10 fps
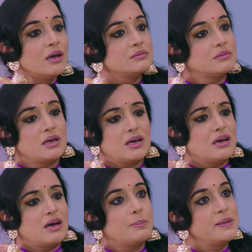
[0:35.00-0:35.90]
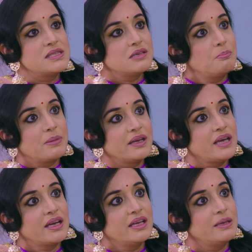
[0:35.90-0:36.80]
่าอาบีและปรา
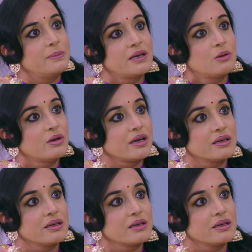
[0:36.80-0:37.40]
เกียนะเกิดมา